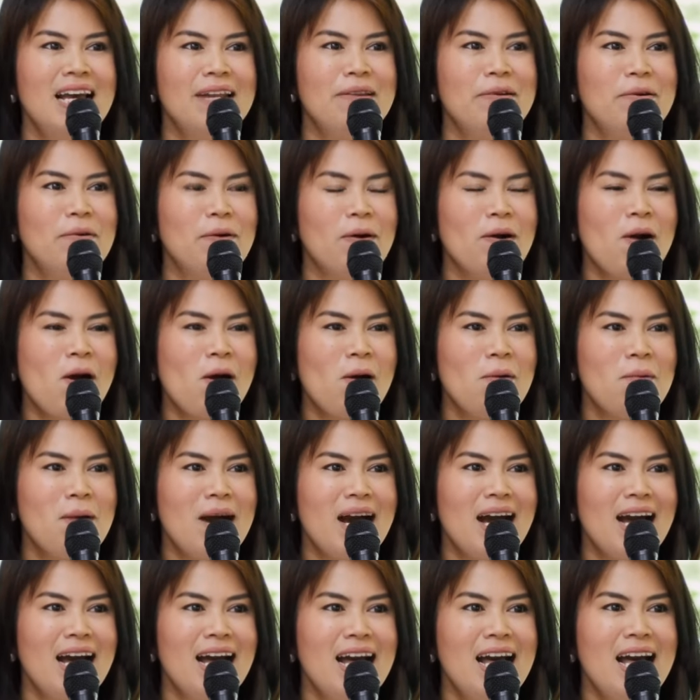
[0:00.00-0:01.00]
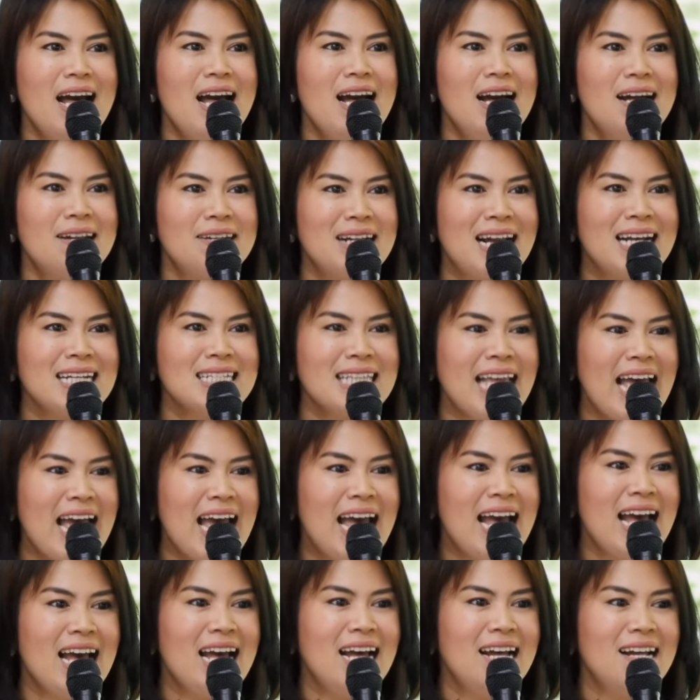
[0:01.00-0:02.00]
ในหัวข้อว่ารัก
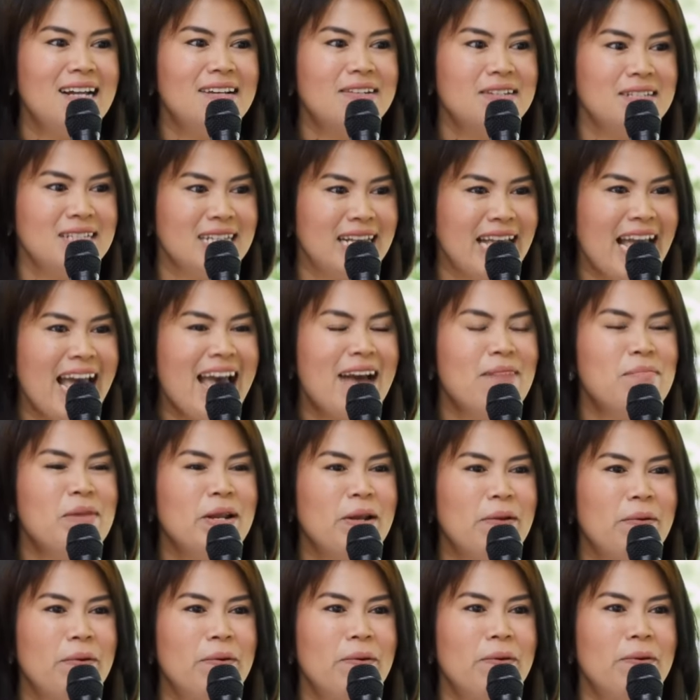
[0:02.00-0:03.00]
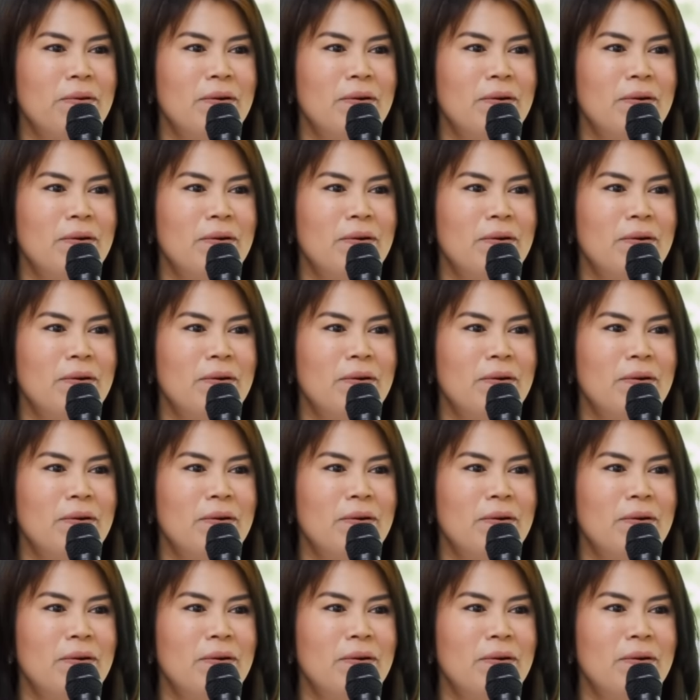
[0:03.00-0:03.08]
แท้หรือแค่มโน